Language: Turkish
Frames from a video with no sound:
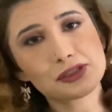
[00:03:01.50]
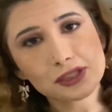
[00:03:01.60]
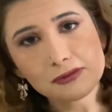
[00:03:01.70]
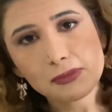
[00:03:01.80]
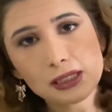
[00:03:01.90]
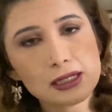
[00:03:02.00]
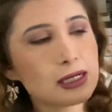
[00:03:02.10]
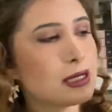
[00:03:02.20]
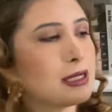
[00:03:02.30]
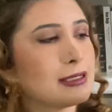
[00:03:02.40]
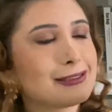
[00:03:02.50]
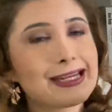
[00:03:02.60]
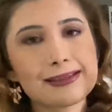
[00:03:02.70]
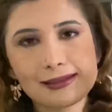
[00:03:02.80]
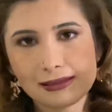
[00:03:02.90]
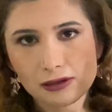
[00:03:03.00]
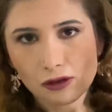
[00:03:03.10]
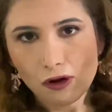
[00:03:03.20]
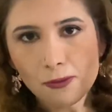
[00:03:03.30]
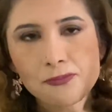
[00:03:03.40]
çıkmayı
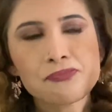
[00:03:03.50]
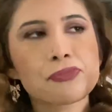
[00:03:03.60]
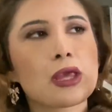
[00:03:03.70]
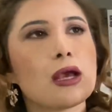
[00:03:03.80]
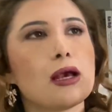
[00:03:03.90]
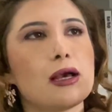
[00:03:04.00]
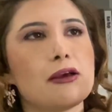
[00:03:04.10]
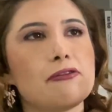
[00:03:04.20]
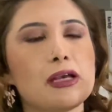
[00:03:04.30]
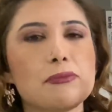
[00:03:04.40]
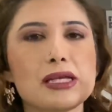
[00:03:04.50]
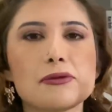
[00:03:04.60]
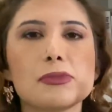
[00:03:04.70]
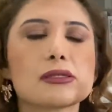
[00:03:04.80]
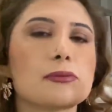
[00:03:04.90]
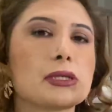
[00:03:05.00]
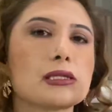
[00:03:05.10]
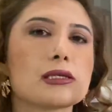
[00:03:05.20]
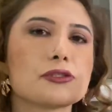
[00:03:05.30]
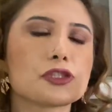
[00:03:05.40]
reddediyor e, ve bir
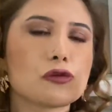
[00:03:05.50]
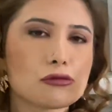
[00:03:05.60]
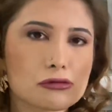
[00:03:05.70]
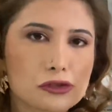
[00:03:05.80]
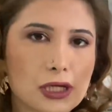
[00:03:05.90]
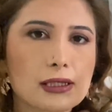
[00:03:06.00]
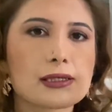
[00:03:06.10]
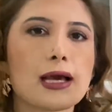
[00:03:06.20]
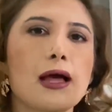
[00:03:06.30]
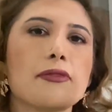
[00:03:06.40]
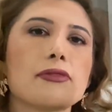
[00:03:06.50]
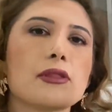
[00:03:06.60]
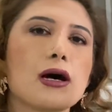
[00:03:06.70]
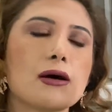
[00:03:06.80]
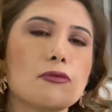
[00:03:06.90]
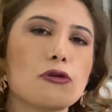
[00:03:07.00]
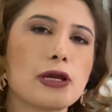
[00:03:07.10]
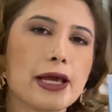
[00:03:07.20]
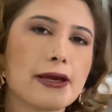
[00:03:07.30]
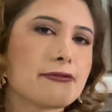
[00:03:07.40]
matematikçi olacakken daha
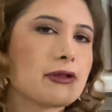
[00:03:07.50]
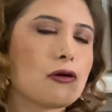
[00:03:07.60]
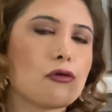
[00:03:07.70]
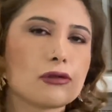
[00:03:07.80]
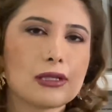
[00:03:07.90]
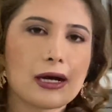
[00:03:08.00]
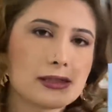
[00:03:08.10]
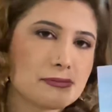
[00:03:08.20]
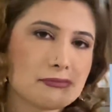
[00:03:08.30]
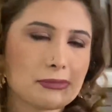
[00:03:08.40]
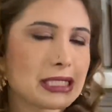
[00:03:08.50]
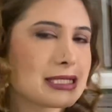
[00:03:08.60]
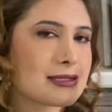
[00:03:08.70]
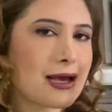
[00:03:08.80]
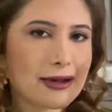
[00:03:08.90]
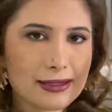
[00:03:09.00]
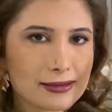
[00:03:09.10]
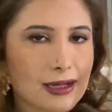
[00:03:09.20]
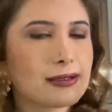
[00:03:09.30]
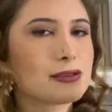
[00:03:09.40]
böyle evde online bilgisayar
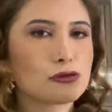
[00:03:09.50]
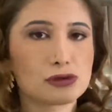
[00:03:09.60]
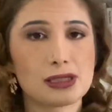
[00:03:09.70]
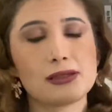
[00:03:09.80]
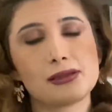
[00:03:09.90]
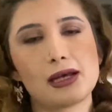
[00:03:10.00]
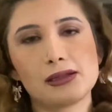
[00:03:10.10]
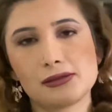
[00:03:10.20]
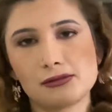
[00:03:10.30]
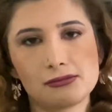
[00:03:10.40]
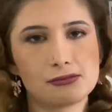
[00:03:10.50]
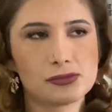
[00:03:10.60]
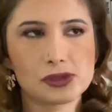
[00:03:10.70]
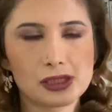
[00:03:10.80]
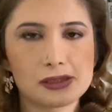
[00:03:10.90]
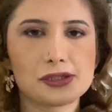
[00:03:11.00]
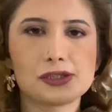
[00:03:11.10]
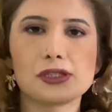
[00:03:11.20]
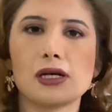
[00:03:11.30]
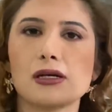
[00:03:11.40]
internet üzerinden
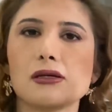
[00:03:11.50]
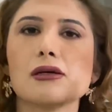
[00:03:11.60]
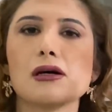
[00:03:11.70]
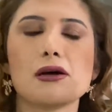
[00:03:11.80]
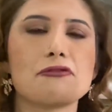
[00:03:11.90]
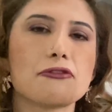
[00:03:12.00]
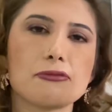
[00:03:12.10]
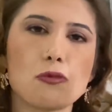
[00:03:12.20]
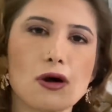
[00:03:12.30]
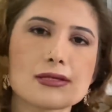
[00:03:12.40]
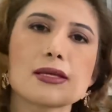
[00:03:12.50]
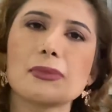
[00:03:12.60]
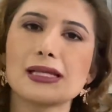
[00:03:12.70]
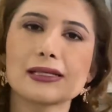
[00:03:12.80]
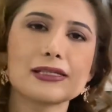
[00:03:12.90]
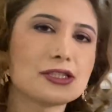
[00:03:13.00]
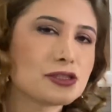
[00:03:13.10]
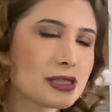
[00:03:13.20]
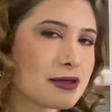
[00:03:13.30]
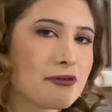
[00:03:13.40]
çalışacağı hafif muhasebelik
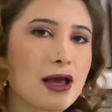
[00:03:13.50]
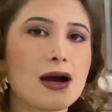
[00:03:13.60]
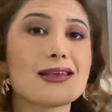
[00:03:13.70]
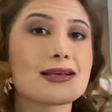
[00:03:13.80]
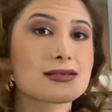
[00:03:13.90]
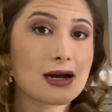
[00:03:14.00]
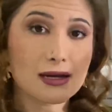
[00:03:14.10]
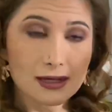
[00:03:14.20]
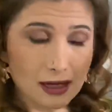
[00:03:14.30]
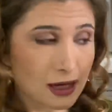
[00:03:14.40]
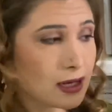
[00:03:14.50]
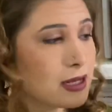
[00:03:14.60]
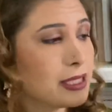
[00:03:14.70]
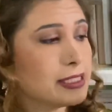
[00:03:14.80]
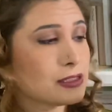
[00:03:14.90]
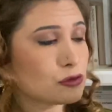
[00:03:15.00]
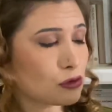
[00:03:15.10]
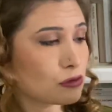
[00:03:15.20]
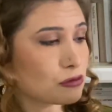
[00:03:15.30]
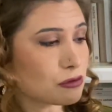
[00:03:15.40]
işleri veya yazarlığa
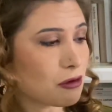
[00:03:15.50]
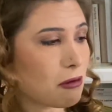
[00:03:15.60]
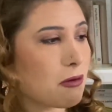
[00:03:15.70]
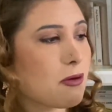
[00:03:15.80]
soyunuyor.